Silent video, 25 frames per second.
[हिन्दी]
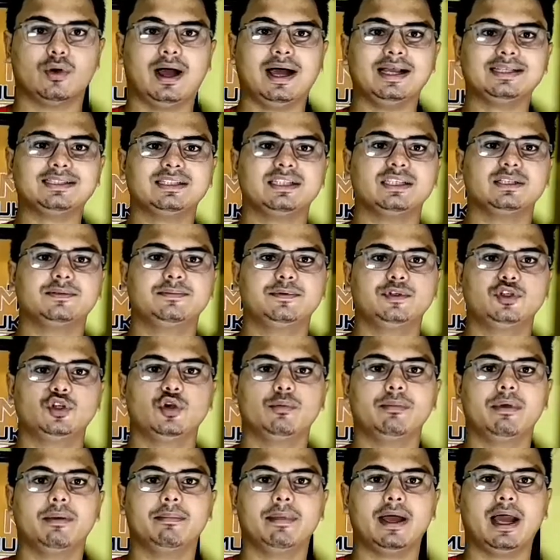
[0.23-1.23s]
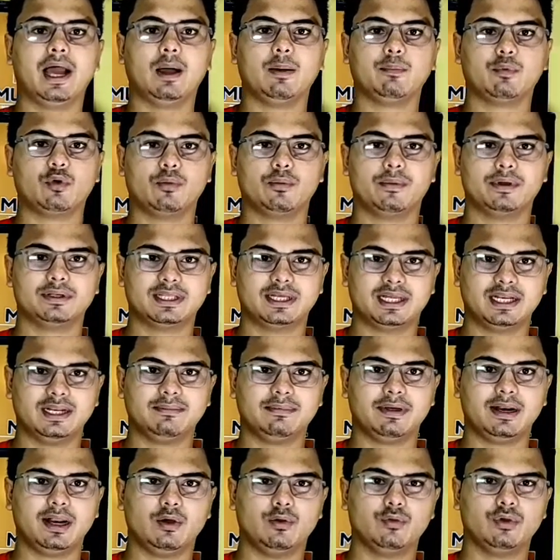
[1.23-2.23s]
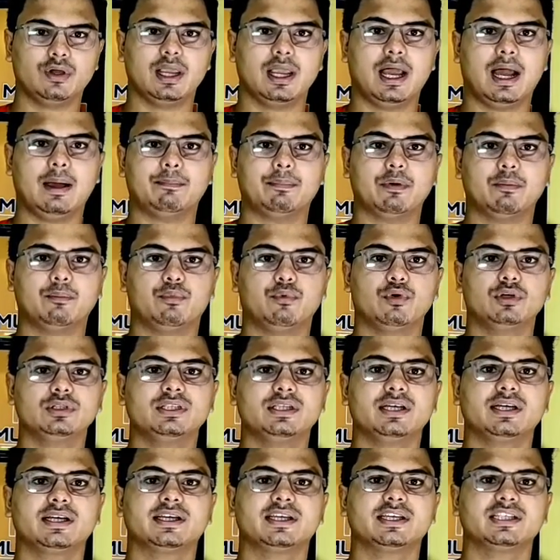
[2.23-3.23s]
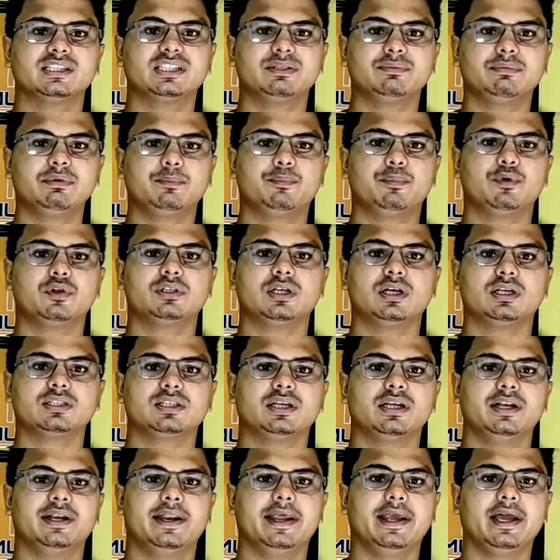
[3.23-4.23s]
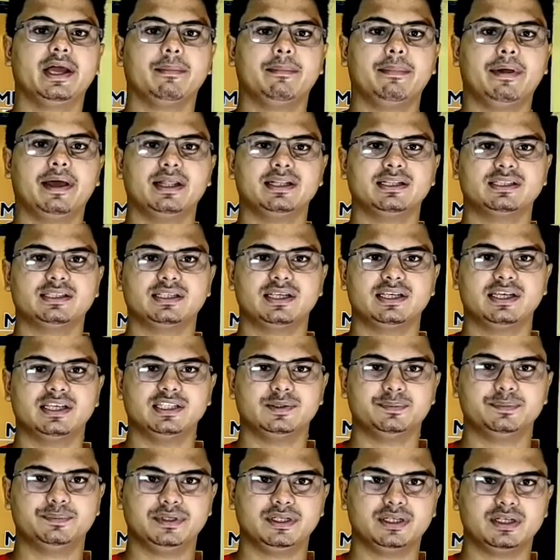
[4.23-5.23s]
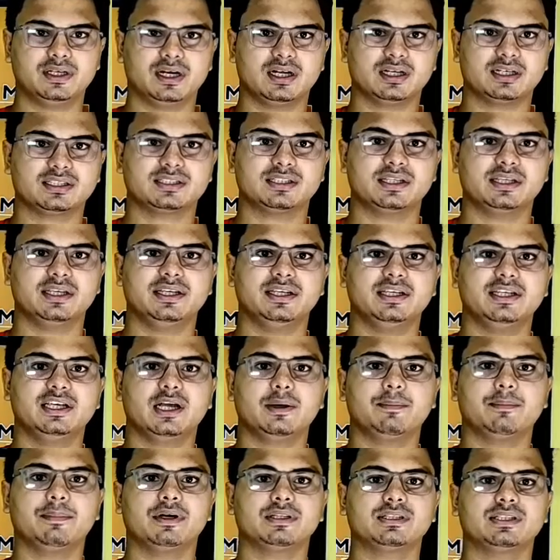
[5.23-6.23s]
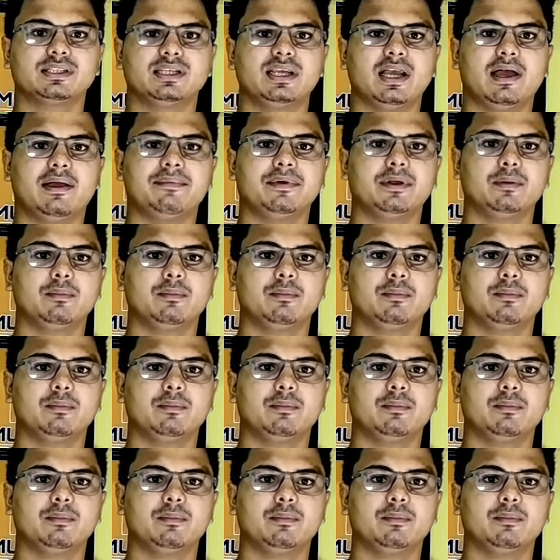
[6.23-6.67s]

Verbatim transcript: तो आज के इस वीडियो में मैं आपको बताने वाला हूँ कि आप बोध के किसी भी प्रोडक्ट नेक बैंड से स्पीकर से इयरबड से